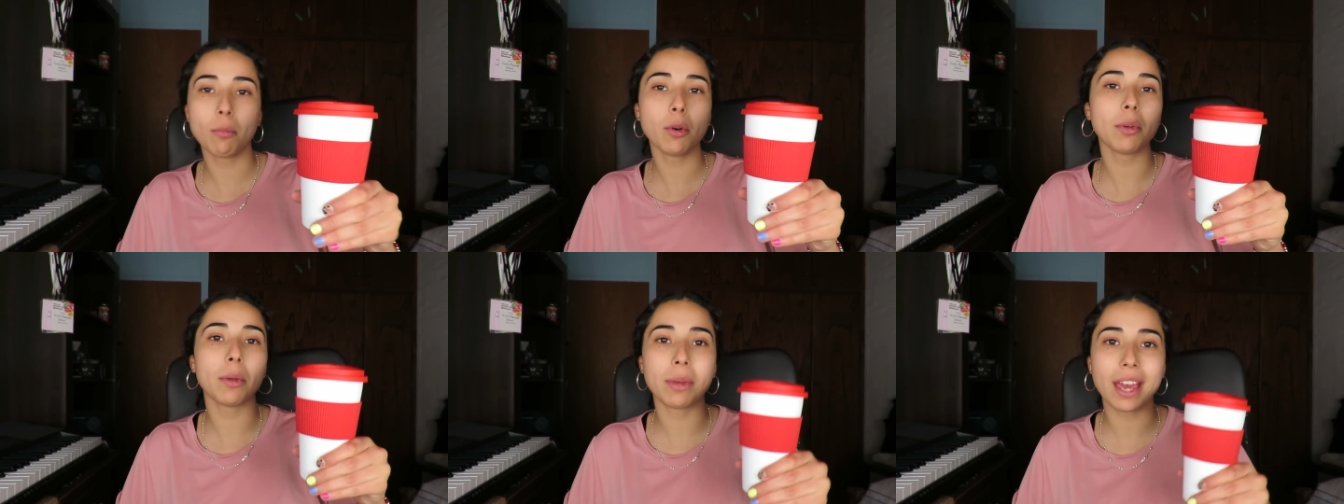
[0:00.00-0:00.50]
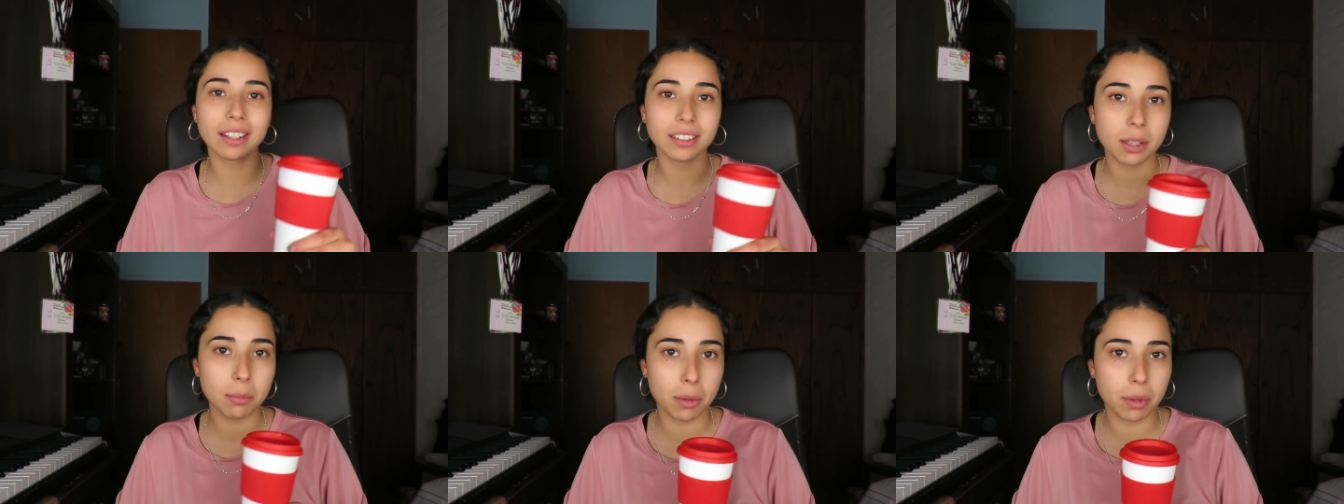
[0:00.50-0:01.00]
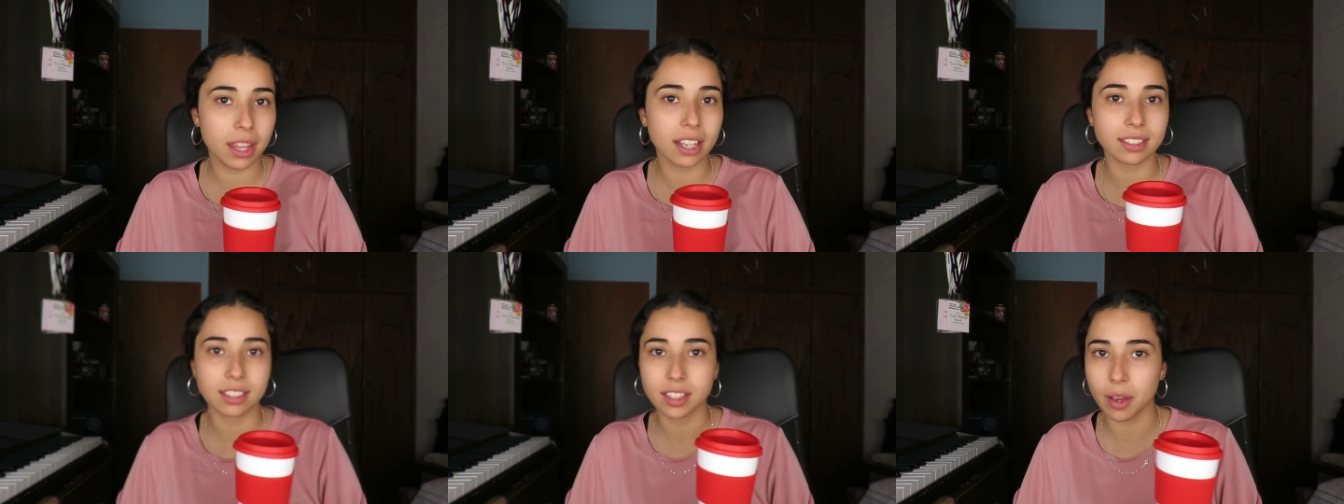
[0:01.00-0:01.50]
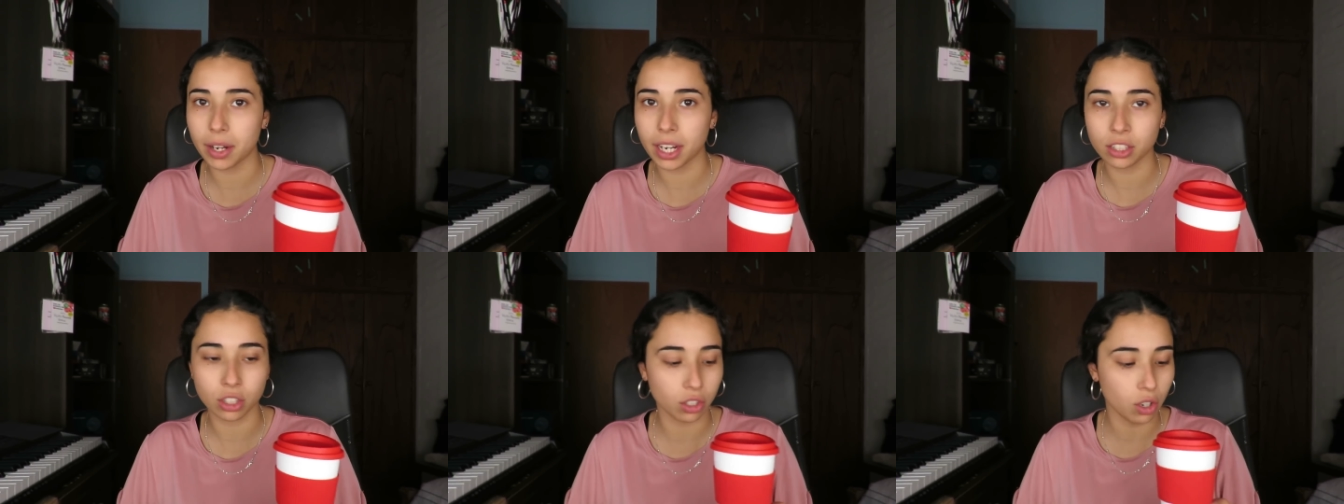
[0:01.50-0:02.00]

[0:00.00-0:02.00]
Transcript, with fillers: ¿cómo viví antes mi vida sin saber esto,